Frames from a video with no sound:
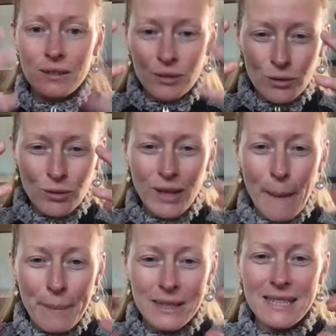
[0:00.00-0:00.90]

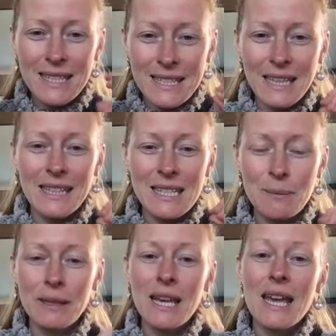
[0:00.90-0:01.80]
d'apaiser cet
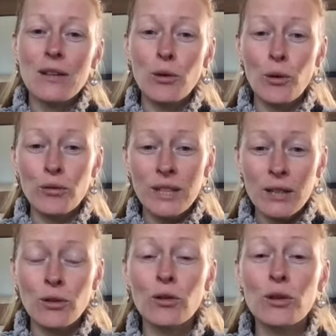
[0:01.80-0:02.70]
esprit et de
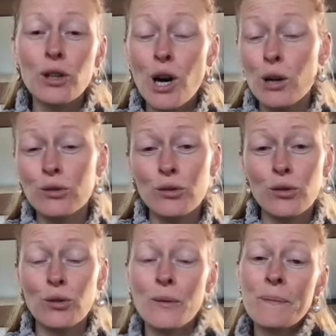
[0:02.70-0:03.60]
revenir dans le corps,
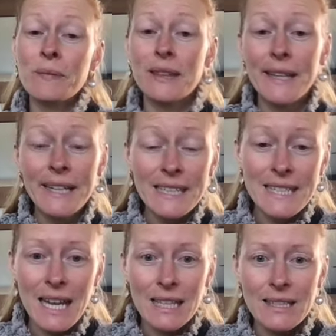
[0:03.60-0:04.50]
de
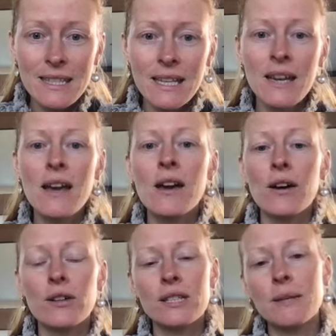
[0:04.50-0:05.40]
décristalliser
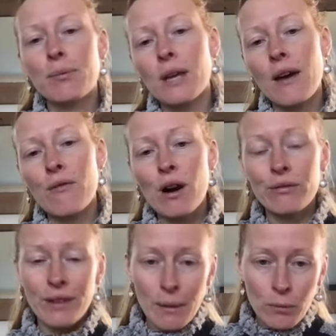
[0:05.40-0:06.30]
euh, ce qu'il peut y avoir
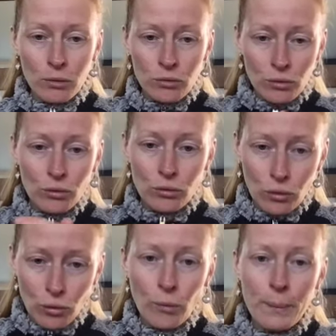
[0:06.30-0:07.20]
vraiment de,
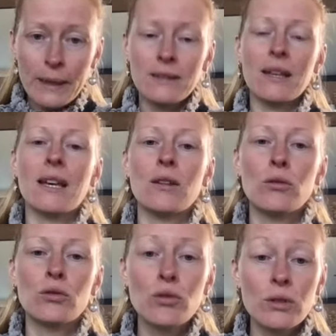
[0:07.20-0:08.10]
de, compact et
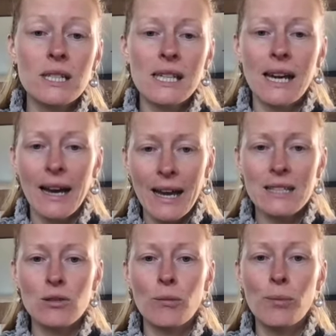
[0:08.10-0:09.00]
de choses qui
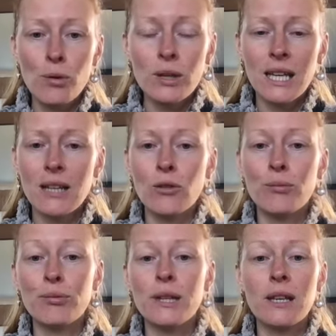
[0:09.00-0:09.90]
restent bloquées
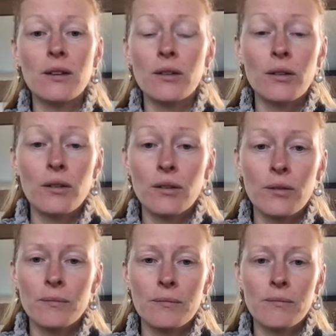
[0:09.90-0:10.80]
depuis euh,
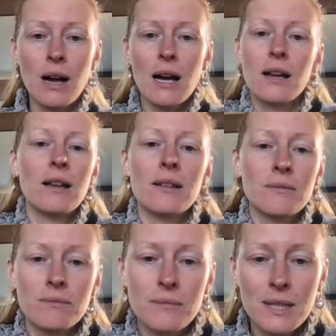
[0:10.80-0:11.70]
un
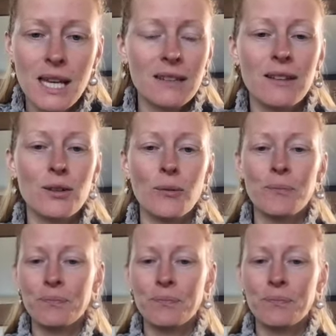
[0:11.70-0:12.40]
certain temps.